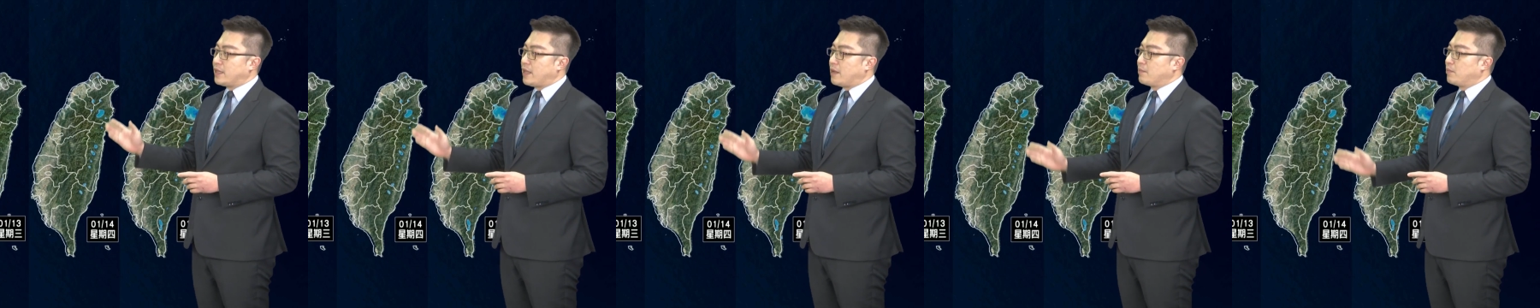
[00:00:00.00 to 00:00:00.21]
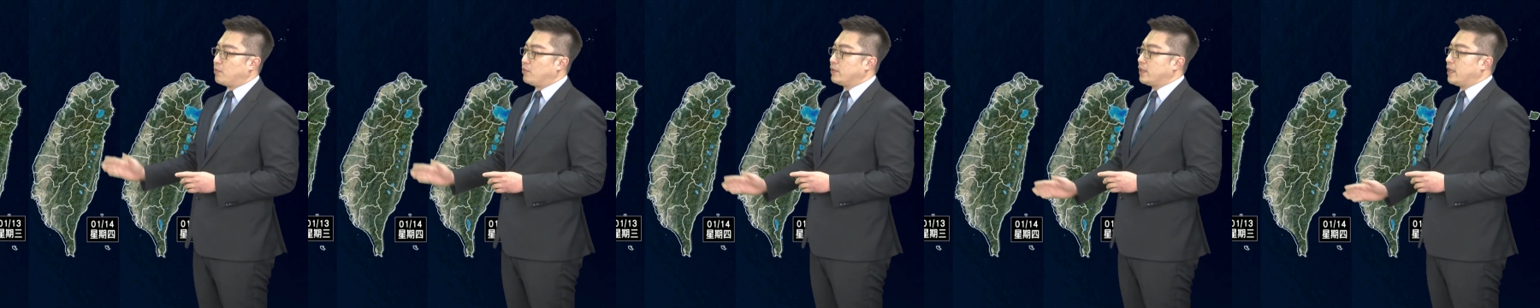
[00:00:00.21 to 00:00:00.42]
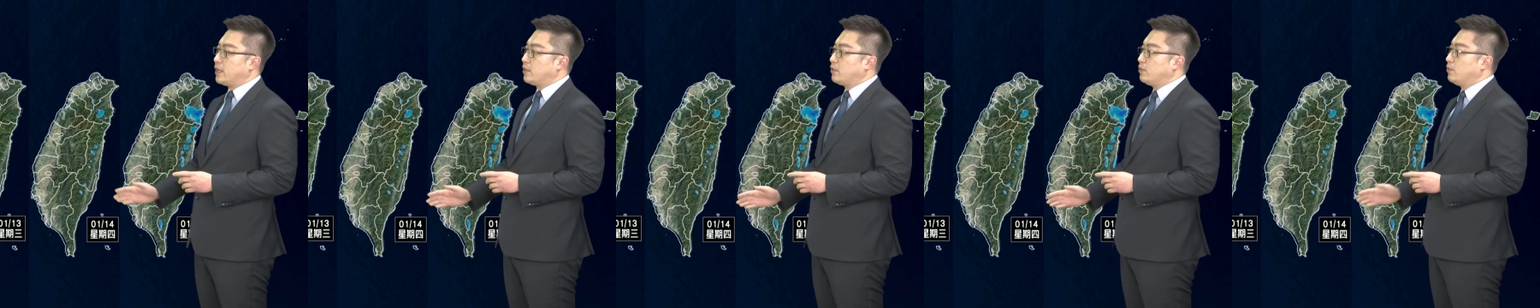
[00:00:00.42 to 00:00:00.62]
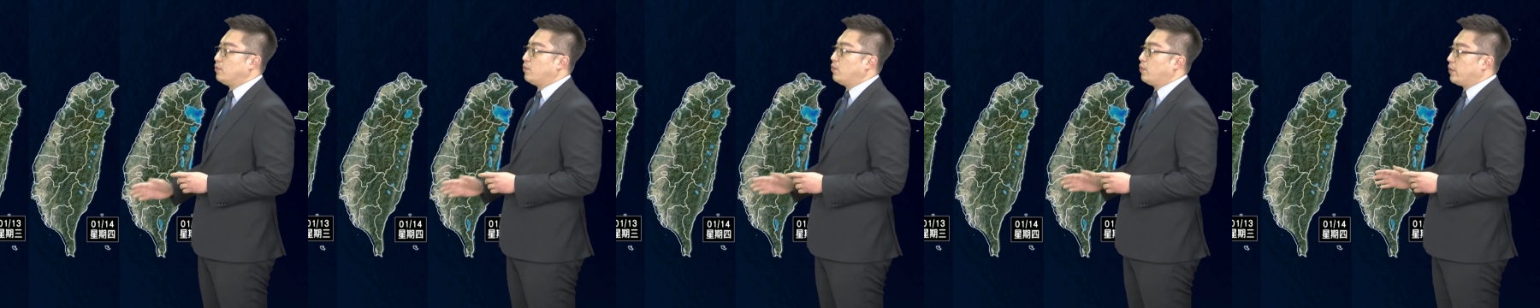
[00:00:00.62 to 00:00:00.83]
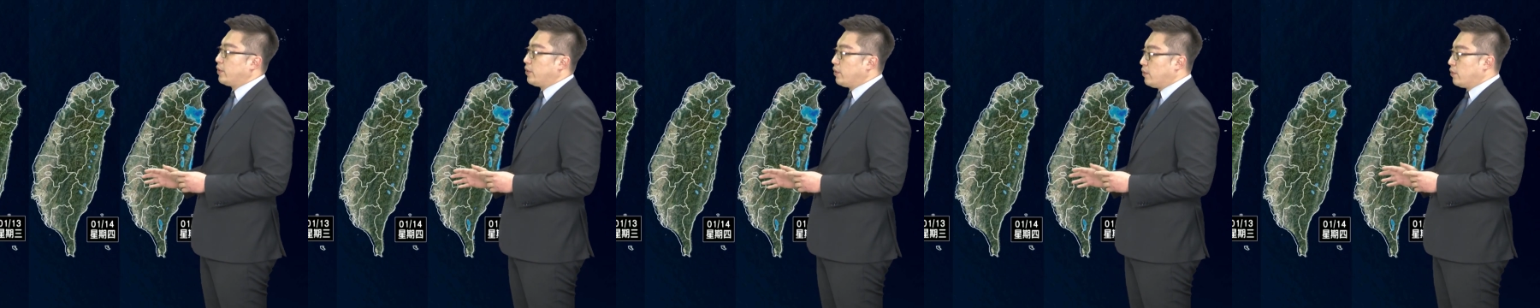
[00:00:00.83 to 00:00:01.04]
东北地区
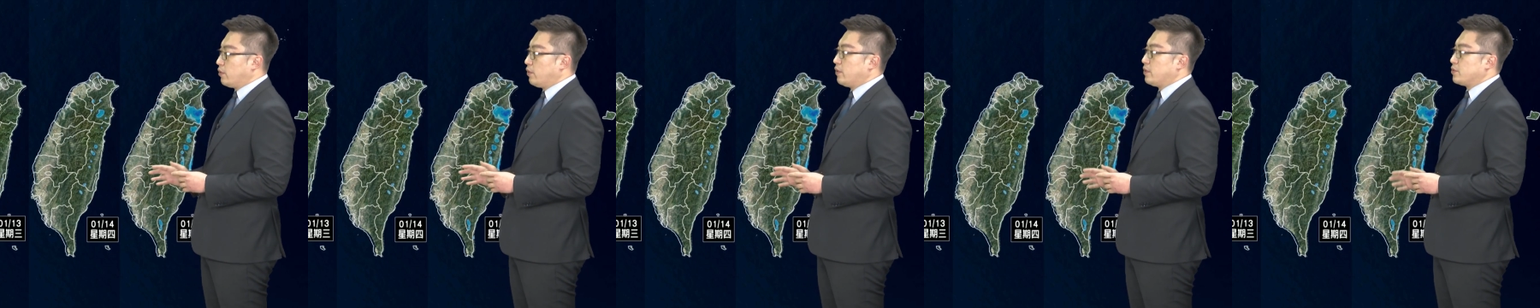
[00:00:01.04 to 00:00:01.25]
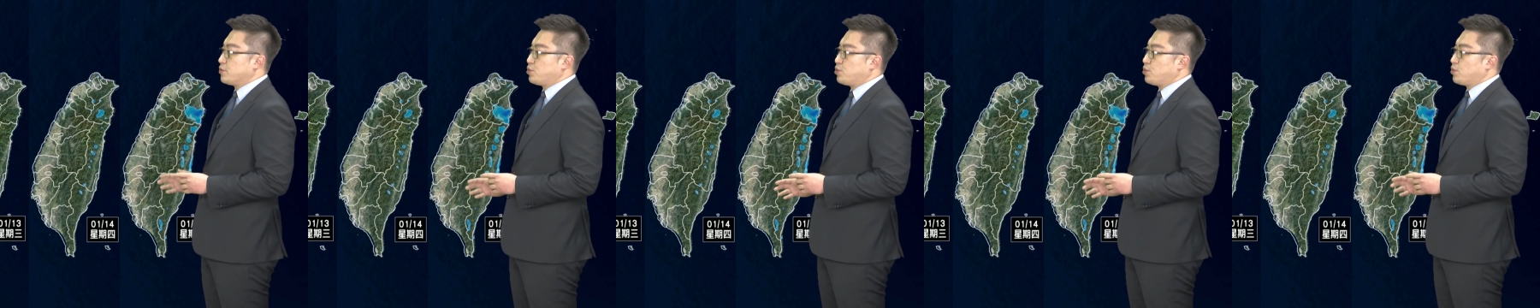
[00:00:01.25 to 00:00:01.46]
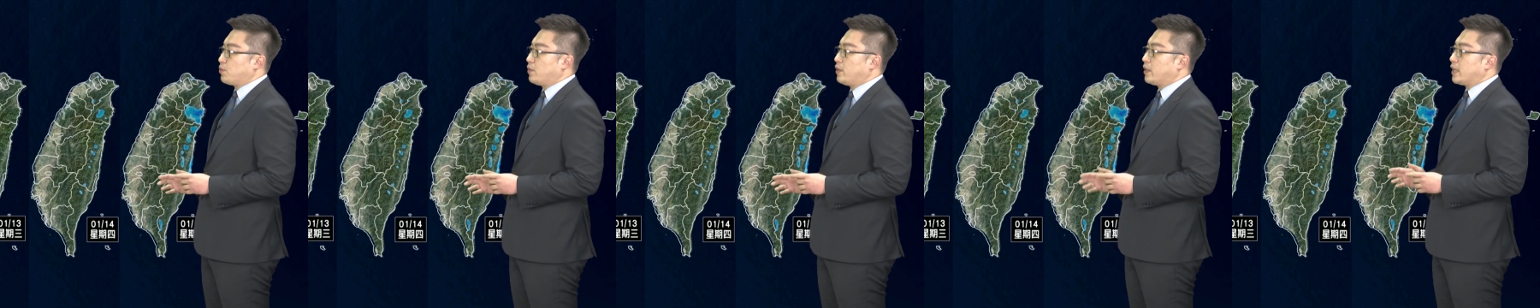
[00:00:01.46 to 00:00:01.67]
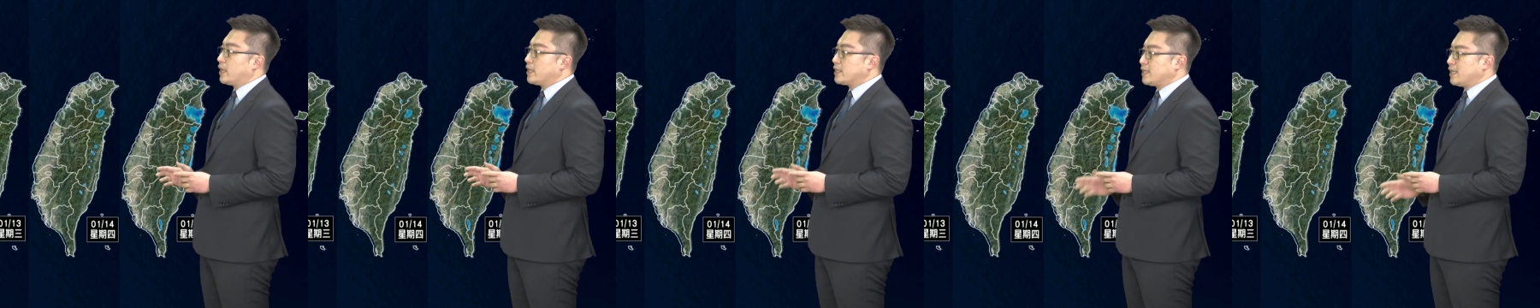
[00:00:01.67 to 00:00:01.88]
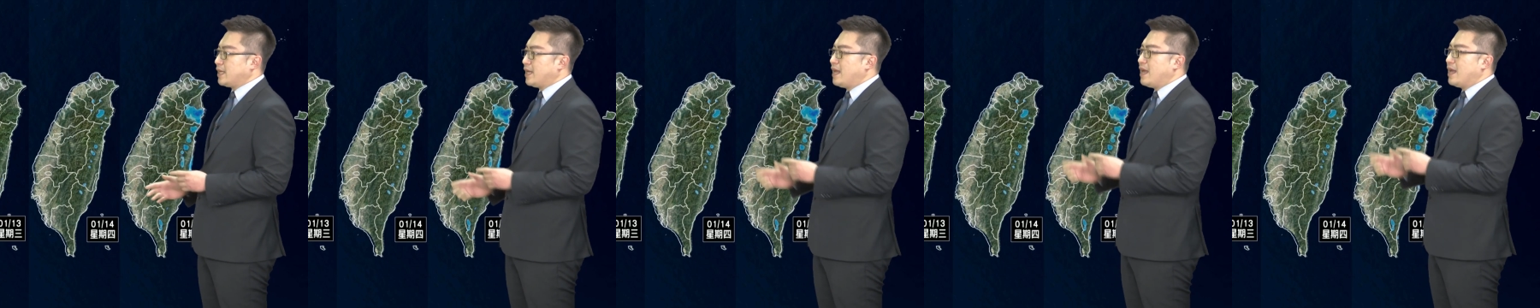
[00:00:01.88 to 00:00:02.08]
云量可能小可较
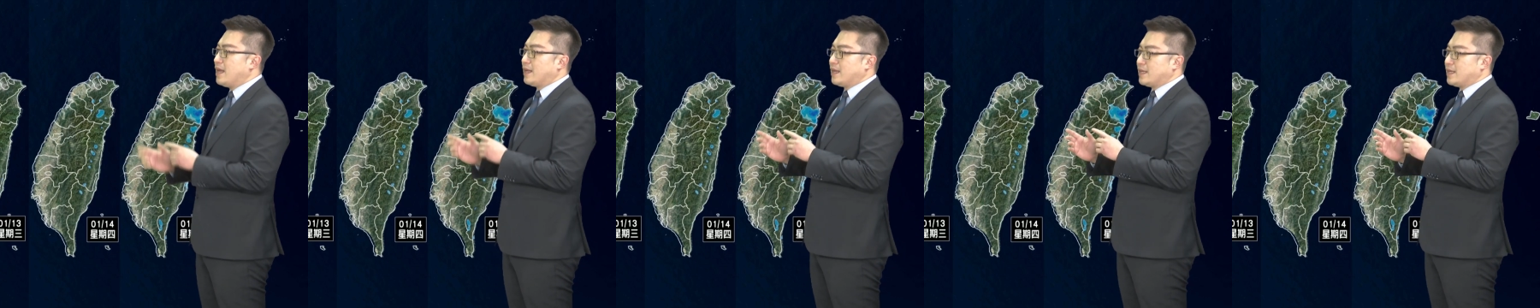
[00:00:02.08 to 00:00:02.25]
济。